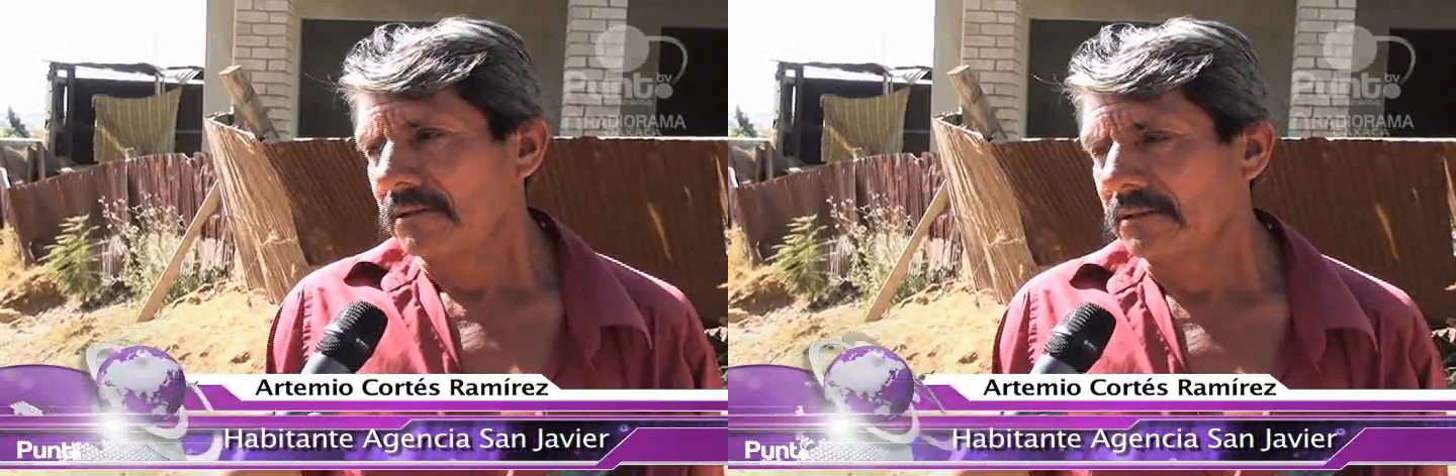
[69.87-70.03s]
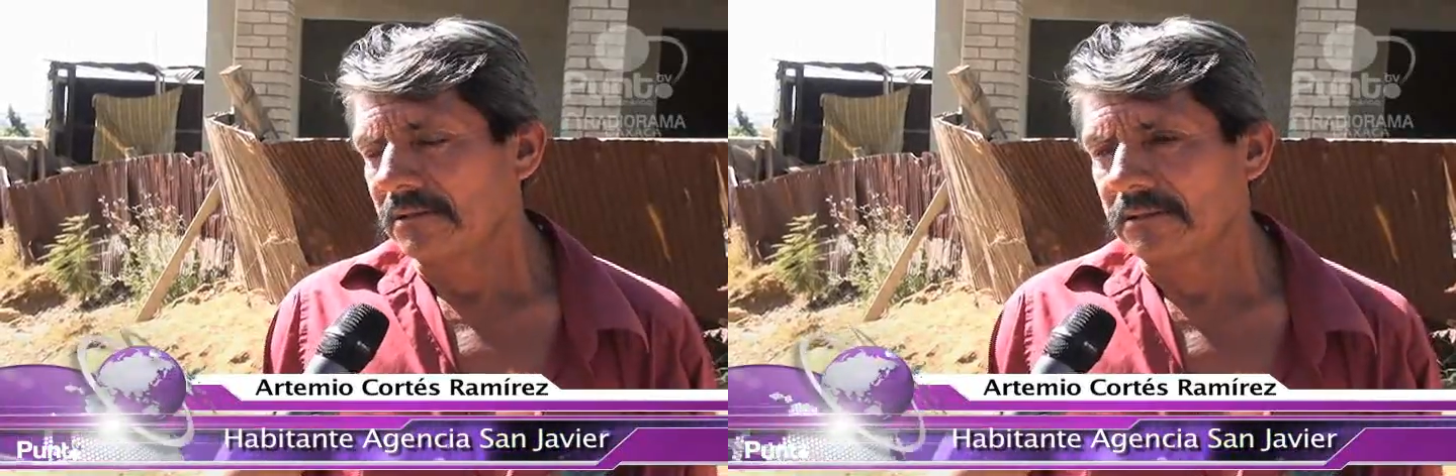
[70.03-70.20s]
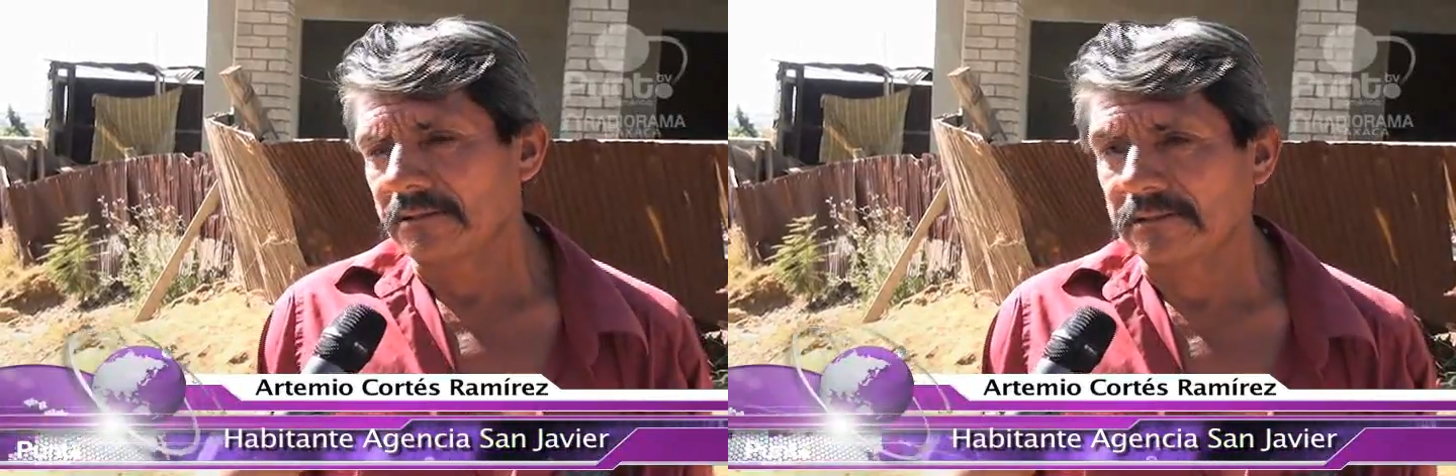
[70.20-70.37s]

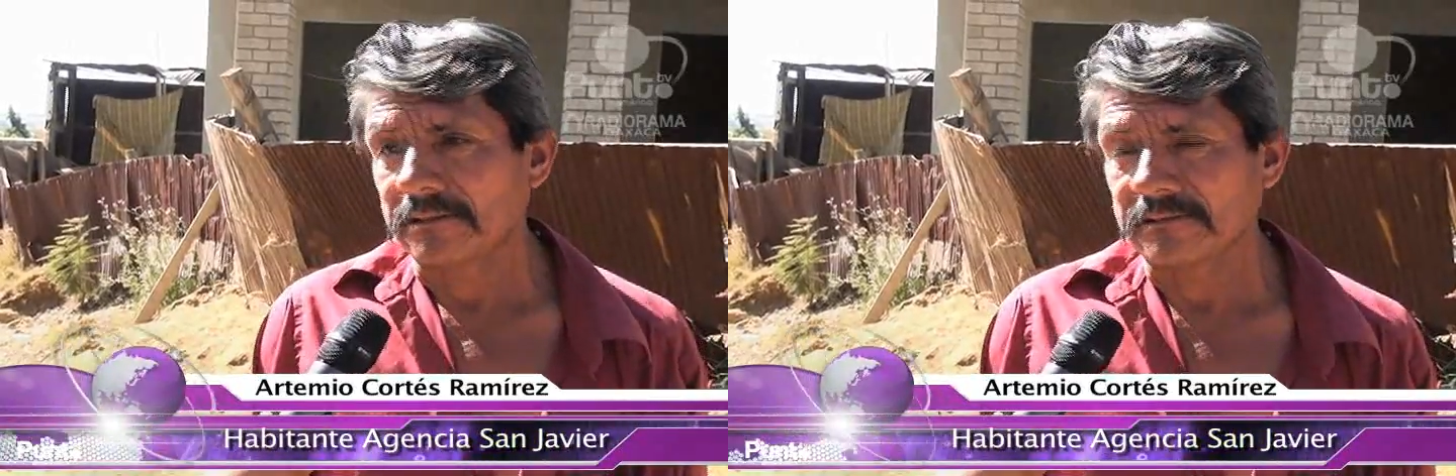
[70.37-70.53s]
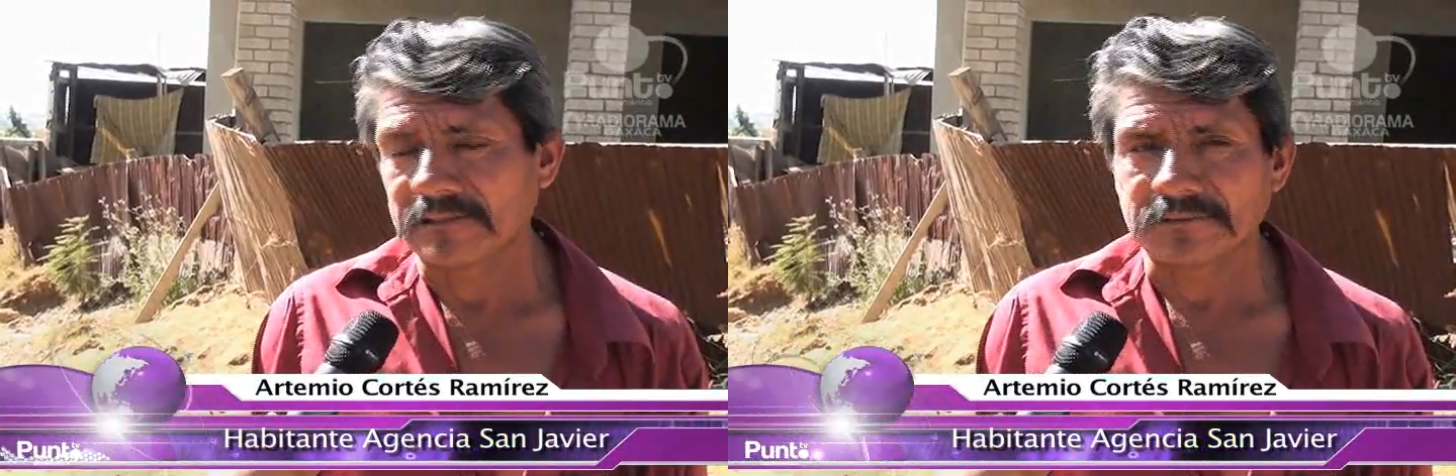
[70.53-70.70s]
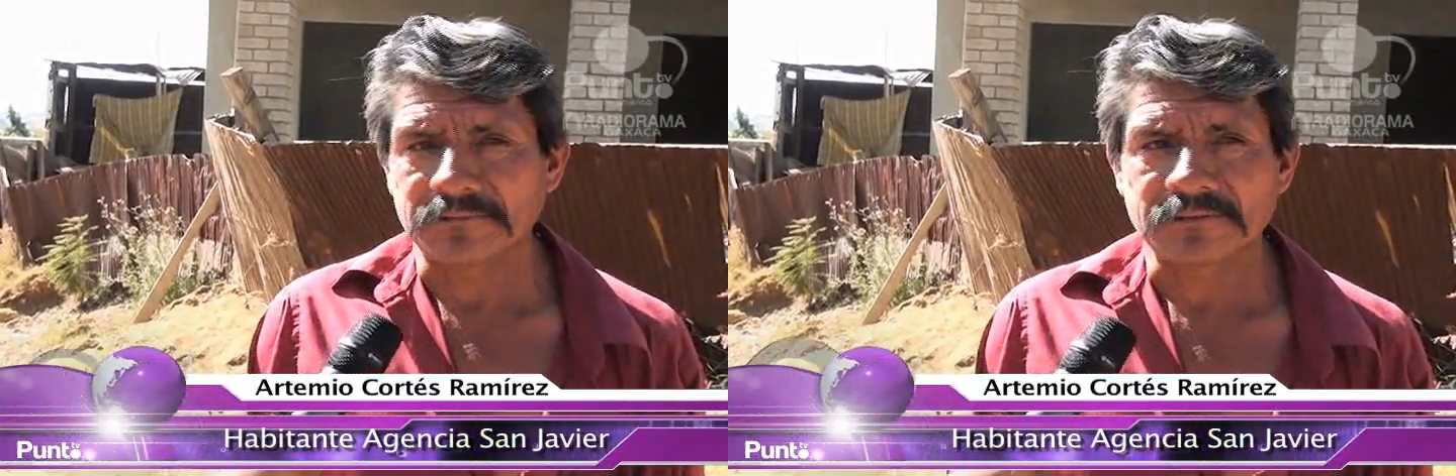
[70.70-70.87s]
Eh,
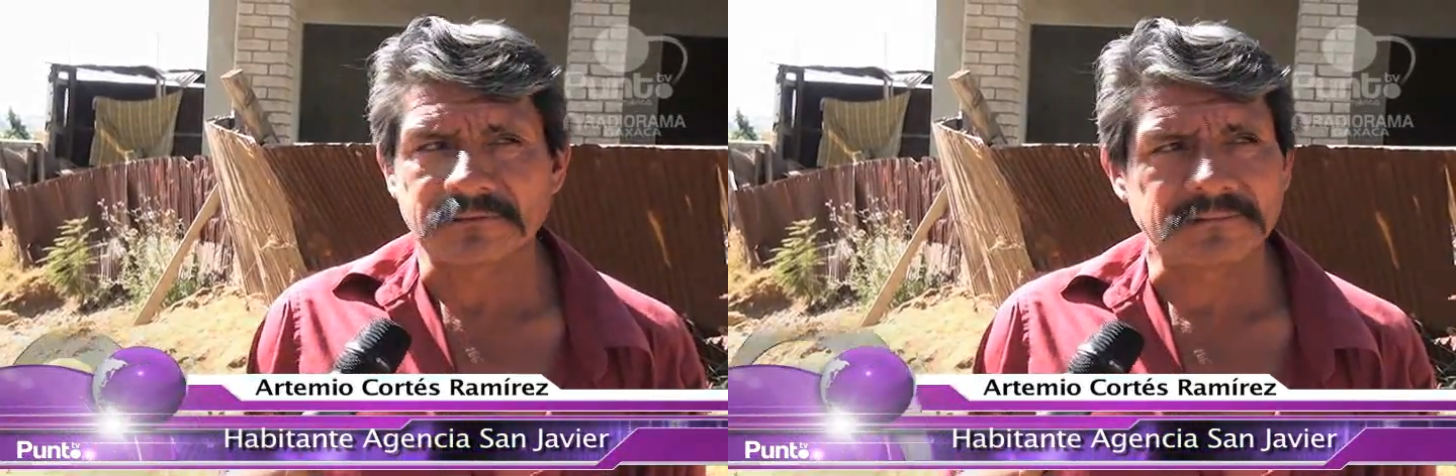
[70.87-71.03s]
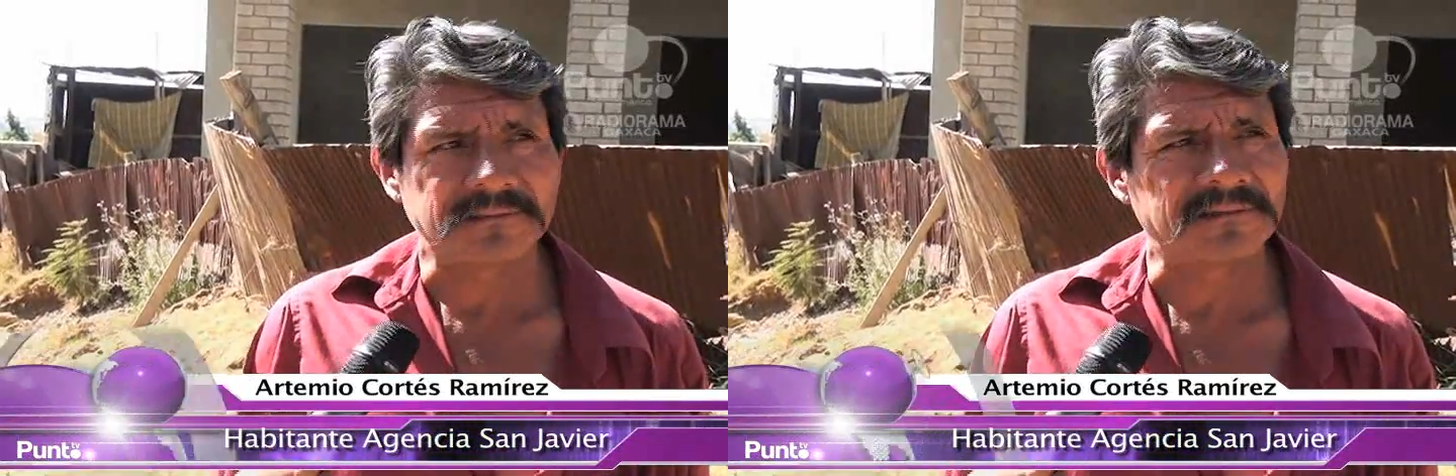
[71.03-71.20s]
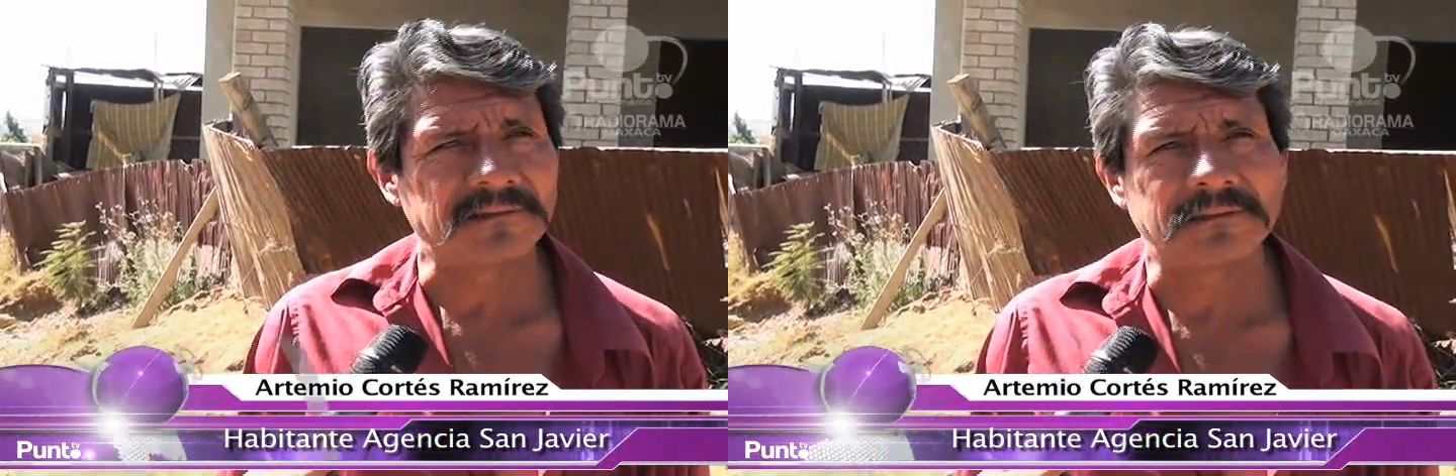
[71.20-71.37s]
quisiéramos
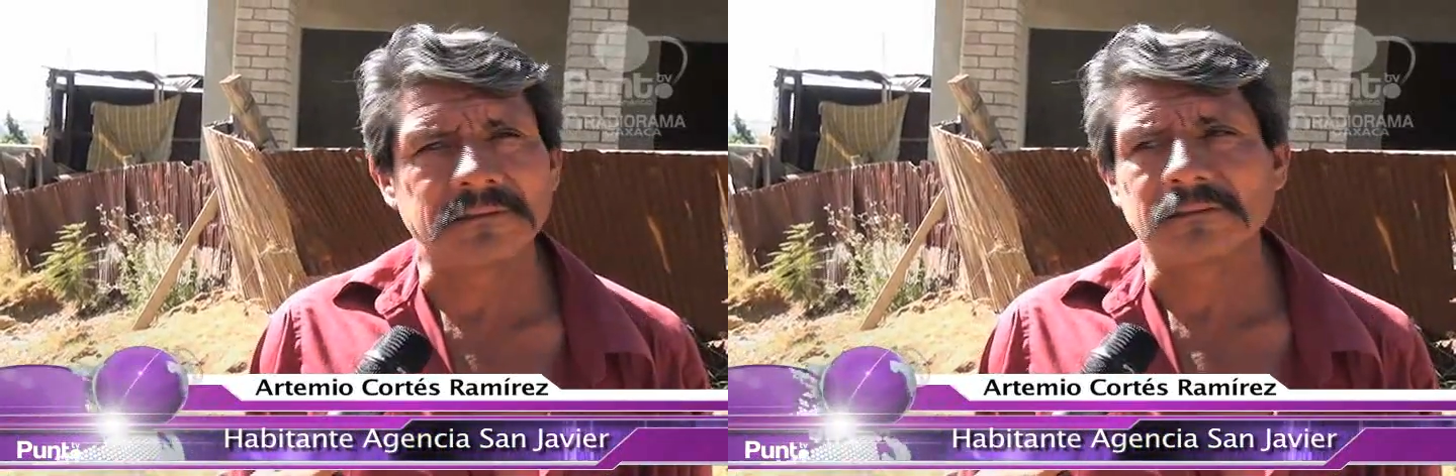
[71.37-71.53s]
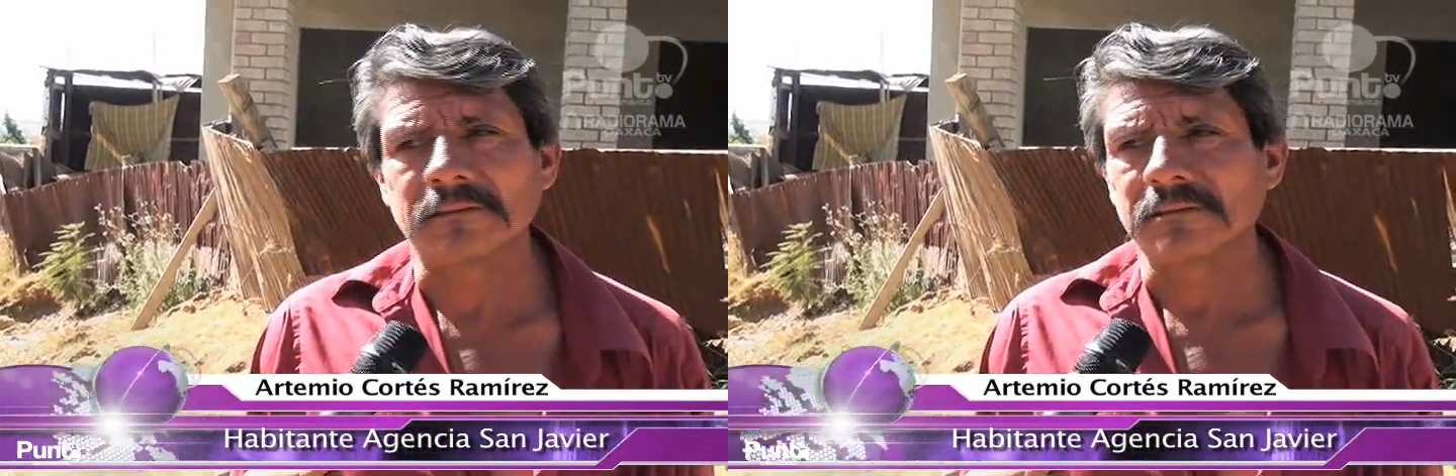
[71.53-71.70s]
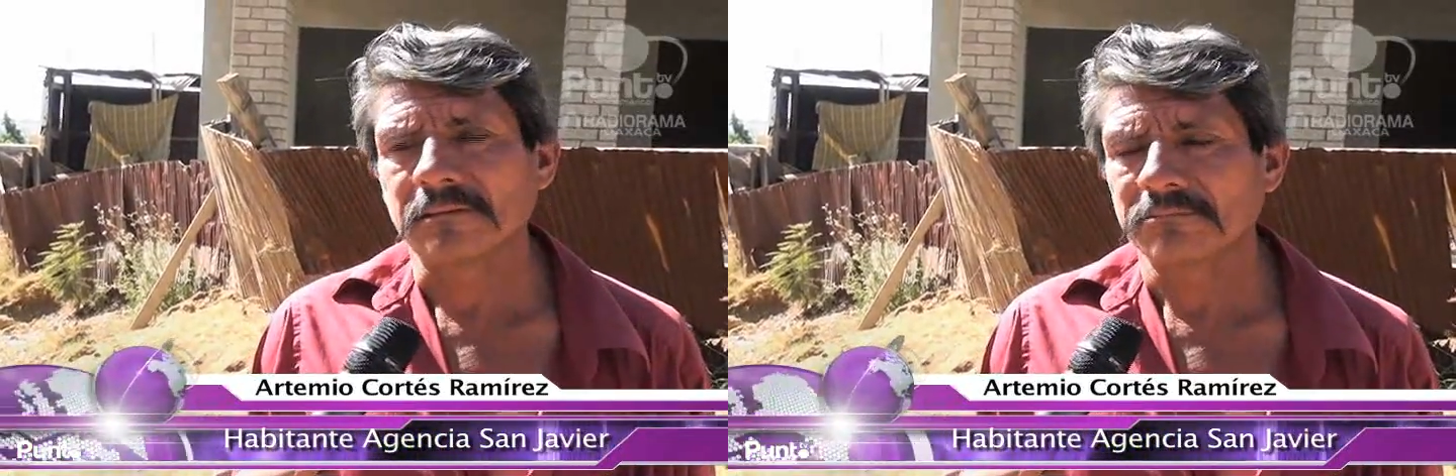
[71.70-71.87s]
saber
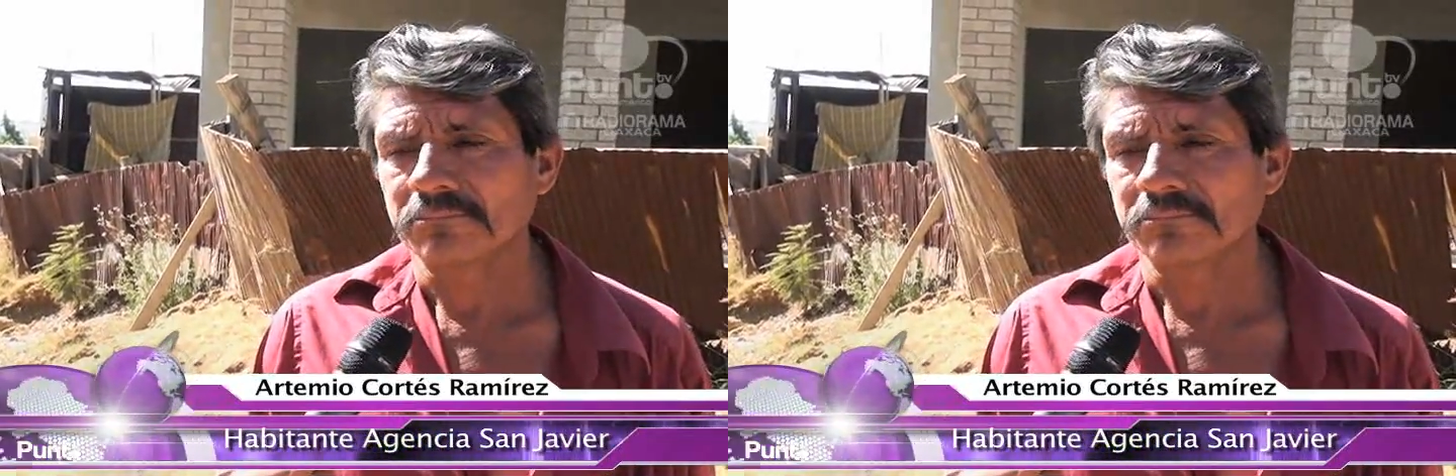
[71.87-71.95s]
si,